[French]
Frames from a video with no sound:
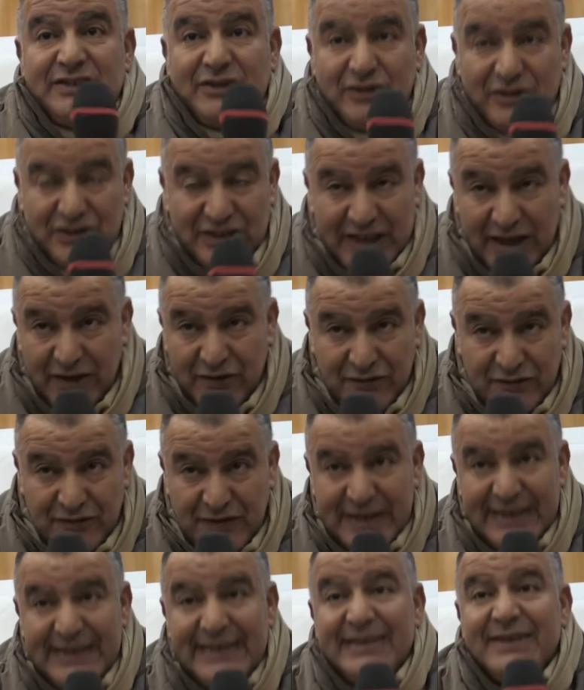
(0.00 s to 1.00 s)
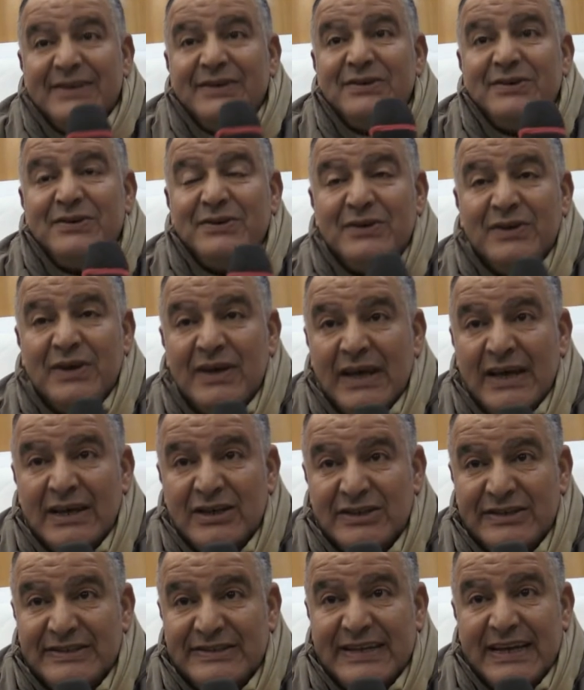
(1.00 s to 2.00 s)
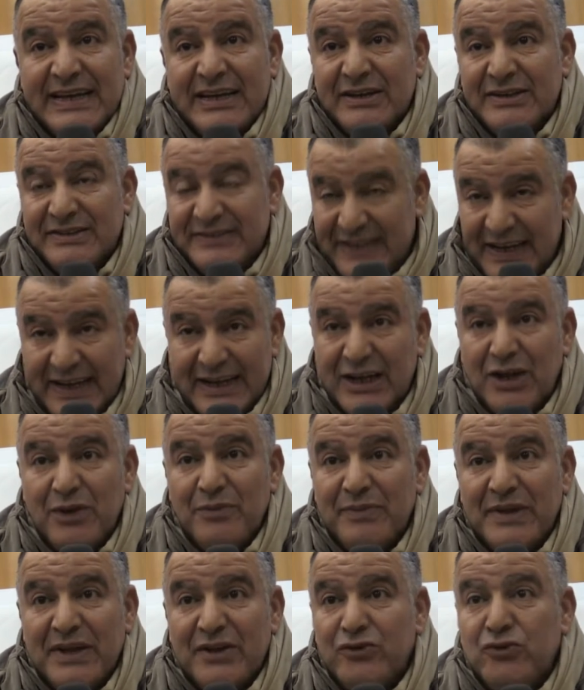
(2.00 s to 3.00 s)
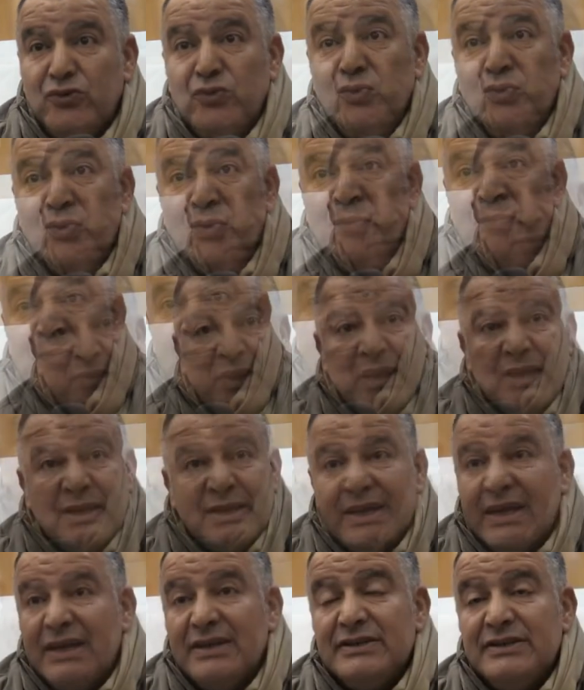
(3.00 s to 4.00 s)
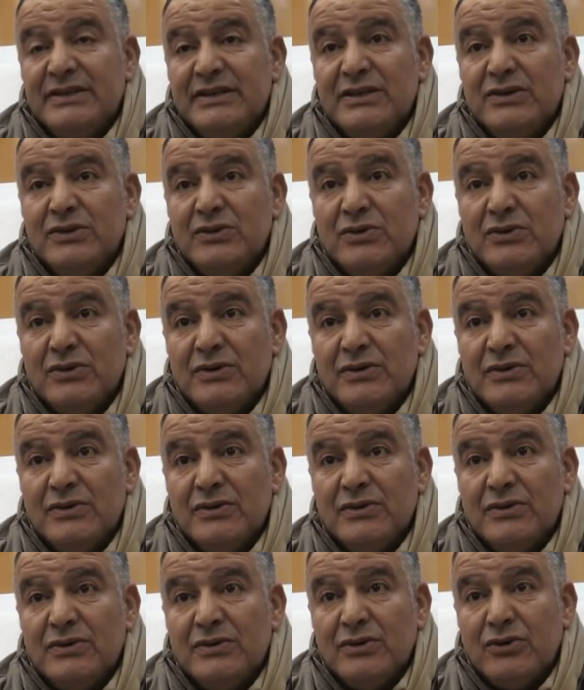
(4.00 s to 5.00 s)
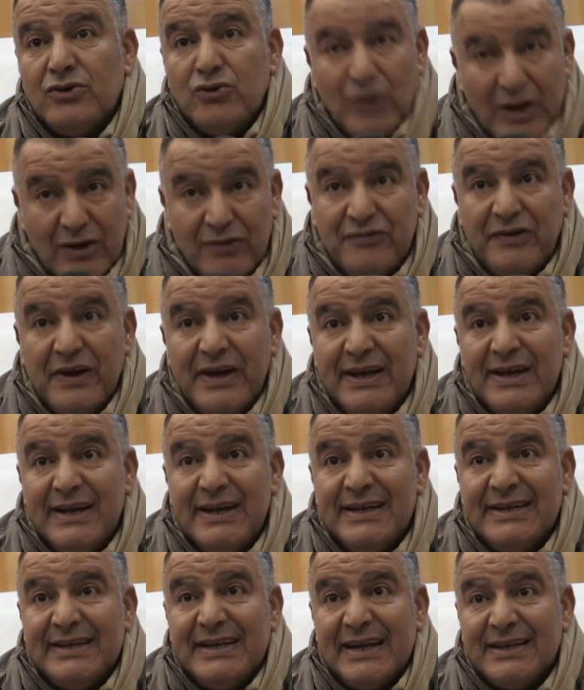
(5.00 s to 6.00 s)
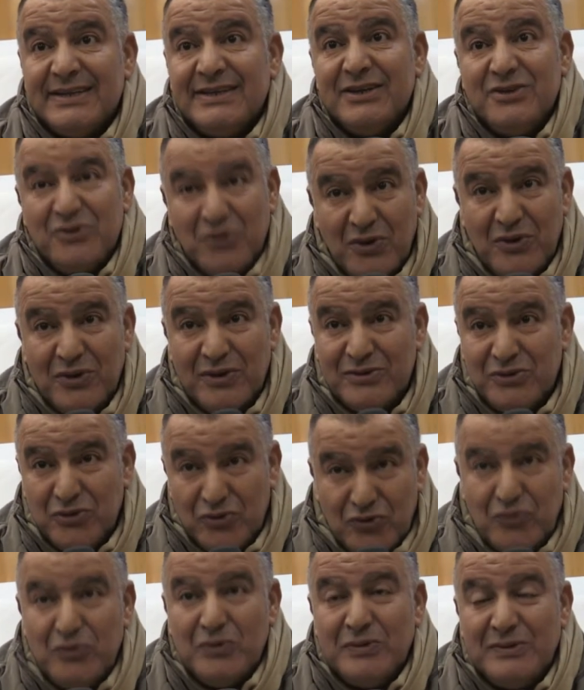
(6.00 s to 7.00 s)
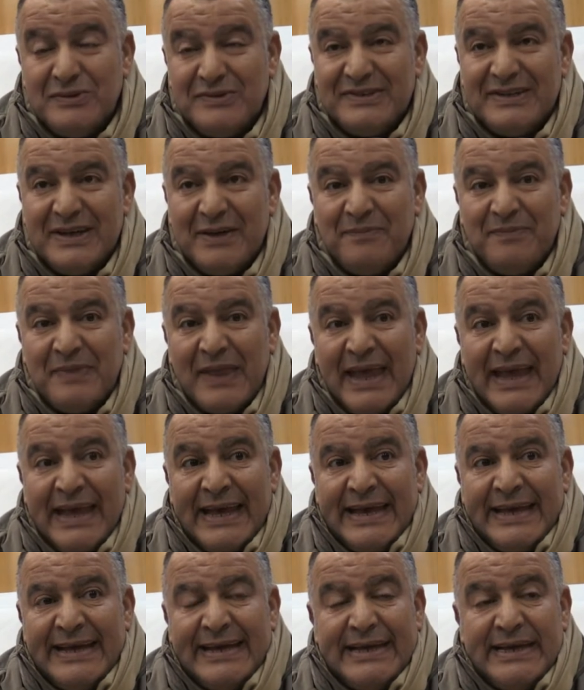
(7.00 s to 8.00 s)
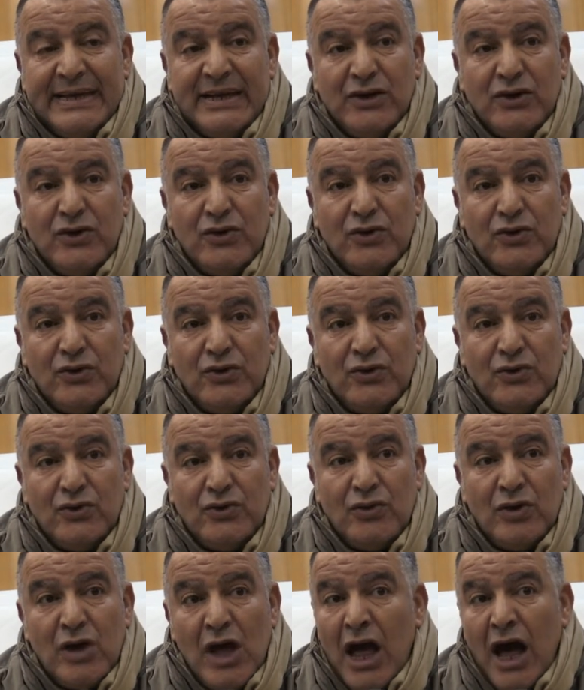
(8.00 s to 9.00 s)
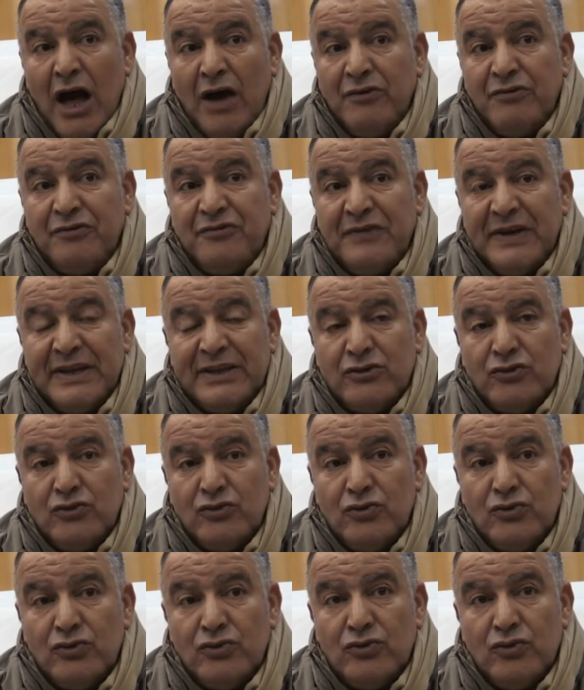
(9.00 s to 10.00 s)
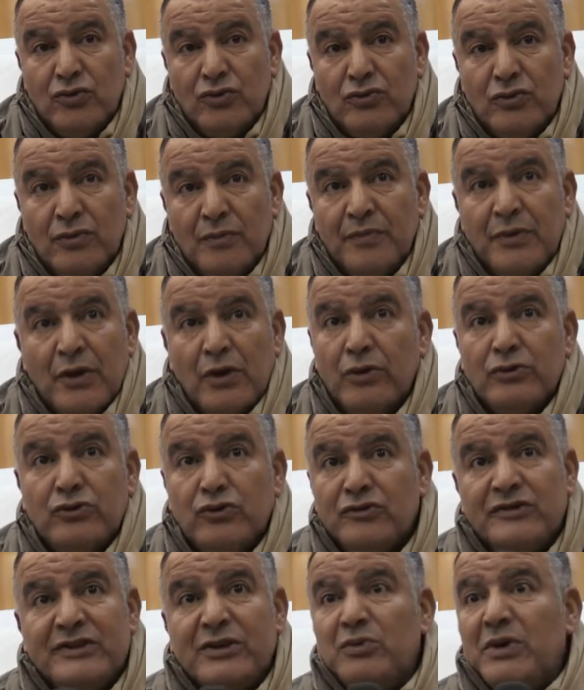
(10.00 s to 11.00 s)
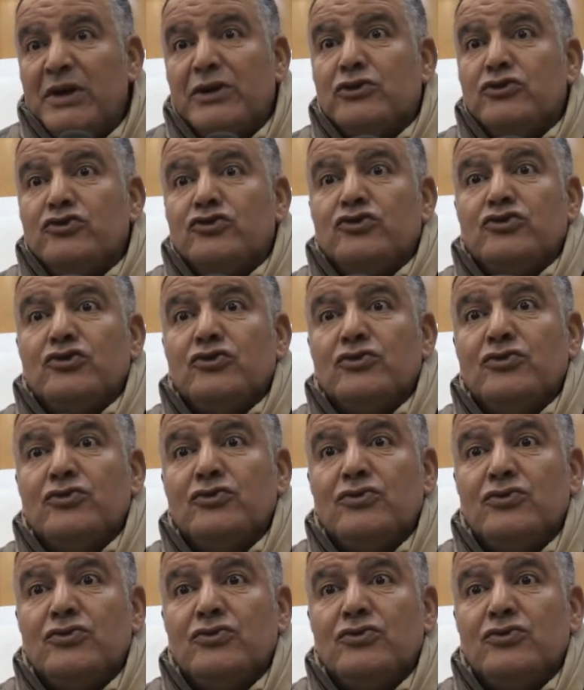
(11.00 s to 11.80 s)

de chère fille, euh, j'ai 55 ans bientôt, grandi euh, euh, rue Raphaël, quartier nord de Toulouse. Et en fait, d'aussi loin que je,